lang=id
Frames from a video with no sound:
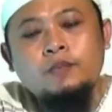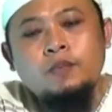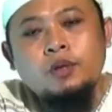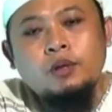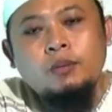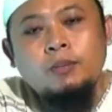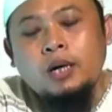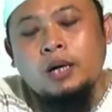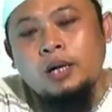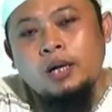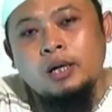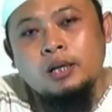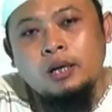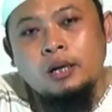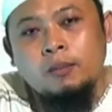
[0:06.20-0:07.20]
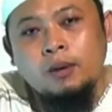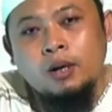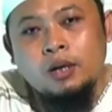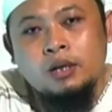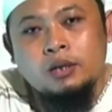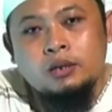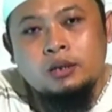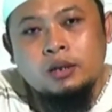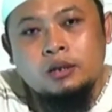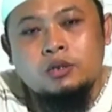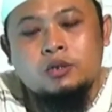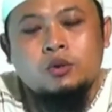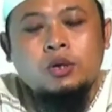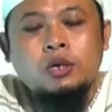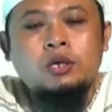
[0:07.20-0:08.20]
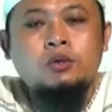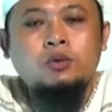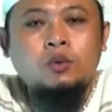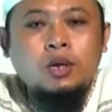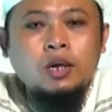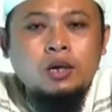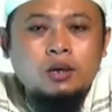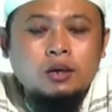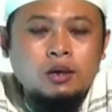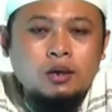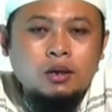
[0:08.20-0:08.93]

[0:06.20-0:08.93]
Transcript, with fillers: Makanya dalam hadis yang sahih juga